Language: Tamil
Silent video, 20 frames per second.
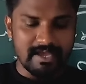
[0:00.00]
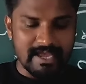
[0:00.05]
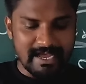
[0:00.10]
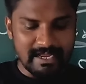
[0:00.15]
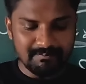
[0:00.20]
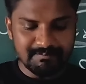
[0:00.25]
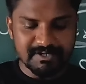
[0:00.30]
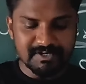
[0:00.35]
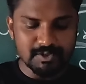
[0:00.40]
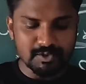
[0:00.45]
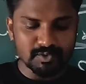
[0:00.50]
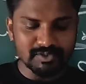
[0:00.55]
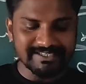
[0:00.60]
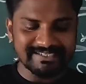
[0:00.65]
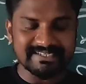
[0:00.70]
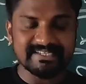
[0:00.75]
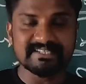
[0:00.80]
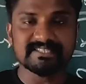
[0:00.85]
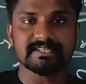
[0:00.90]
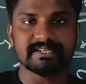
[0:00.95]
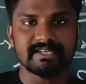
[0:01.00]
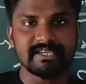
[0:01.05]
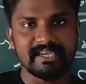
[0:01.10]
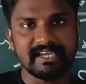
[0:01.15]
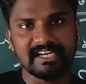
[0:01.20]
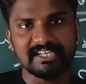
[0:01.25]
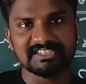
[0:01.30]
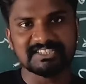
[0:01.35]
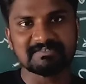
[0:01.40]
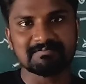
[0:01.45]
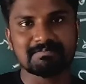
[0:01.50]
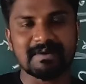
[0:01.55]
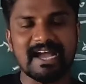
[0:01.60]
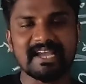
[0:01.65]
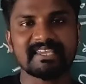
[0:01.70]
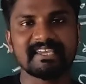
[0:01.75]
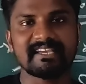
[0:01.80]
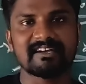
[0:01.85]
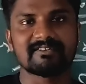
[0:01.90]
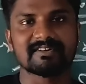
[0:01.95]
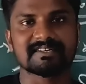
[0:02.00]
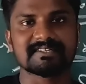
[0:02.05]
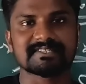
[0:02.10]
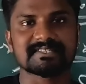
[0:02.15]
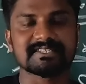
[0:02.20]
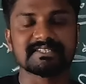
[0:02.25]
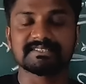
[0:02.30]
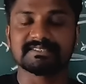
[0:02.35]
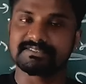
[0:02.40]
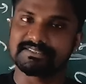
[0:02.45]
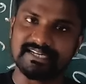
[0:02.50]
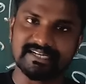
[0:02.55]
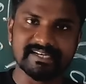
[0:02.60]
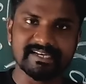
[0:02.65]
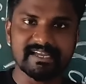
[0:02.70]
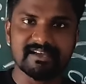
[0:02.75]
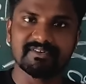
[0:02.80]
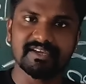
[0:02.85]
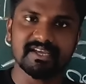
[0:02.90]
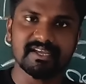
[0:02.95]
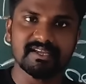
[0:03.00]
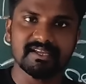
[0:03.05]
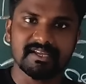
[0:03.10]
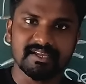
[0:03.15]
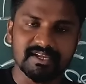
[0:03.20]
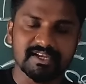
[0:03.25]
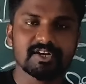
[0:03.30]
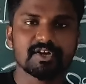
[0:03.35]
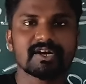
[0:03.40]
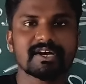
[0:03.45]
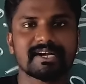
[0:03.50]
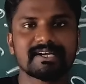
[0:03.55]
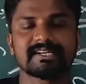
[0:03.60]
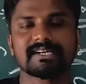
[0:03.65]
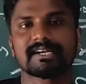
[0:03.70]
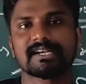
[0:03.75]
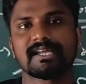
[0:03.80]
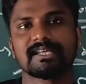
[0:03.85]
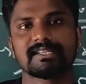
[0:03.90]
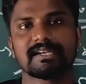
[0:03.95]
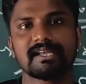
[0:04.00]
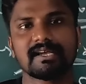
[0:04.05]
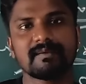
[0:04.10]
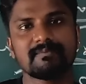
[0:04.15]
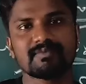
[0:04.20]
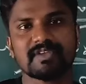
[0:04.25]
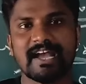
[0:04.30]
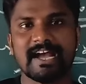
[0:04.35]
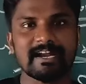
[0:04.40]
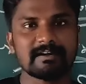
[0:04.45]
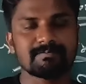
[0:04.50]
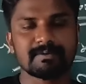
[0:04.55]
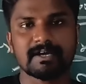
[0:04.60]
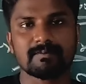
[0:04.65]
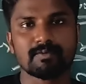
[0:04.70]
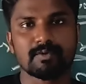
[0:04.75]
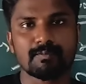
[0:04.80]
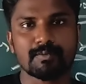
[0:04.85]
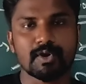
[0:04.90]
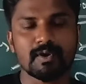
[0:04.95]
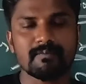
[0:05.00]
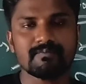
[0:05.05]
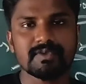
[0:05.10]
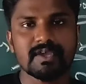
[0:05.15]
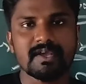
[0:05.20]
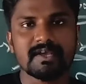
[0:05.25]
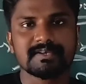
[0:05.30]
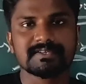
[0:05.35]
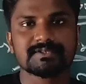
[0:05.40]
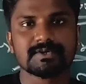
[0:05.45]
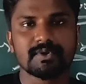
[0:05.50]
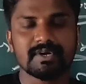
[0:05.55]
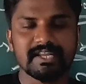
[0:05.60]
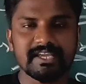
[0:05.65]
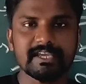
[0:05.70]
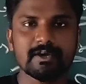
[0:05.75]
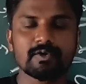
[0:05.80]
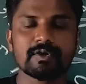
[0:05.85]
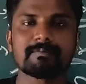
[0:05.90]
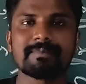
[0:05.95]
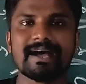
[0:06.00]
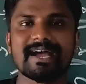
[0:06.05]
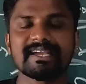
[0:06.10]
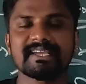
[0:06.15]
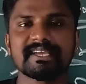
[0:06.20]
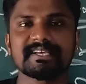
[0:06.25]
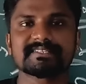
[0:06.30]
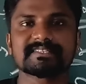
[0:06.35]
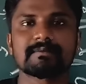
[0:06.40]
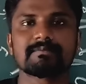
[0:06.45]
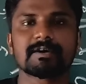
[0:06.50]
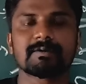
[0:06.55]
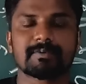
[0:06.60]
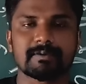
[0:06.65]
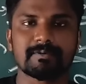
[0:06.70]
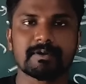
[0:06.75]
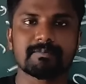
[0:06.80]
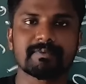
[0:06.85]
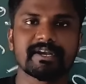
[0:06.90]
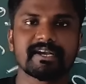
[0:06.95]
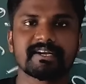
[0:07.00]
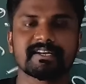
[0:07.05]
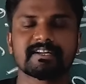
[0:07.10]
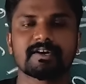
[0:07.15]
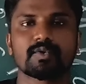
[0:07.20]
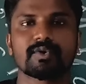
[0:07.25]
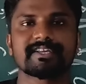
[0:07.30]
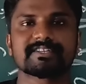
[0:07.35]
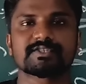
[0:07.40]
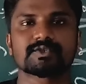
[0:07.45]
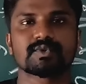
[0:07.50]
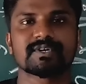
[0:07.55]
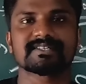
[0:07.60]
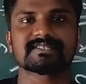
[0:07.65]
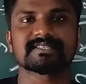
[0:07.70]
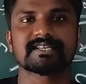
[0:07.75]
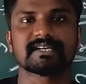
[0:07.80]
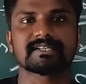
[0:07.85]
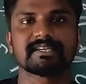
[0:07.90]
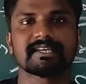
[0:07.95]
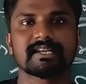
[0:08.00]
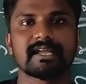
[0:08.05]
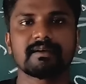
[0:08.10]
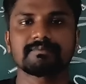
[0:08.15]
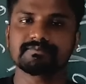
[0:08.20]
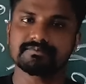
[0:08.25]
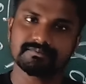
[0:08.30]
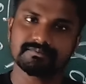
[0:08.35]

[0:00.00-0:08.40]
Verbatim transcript: ஆப்டிடியூட்டு ரீசனிங் இங்கிலீஷு பேங்கிங் அவர்னஸ் நிறையவே இன்னும் கண்டென்ட்லாம் அதில் ஆட் பண்ண போகிறோம் ஸோ நீங்கள் ஒரு பேங்க் எக்ஸாமுக்கு ப்ரிப்பேர் பண்ணிகிட்டு இருக்கக்கூடிய ஸ்டூடெண்ட்ஸாக இருந்தீங்கன்னா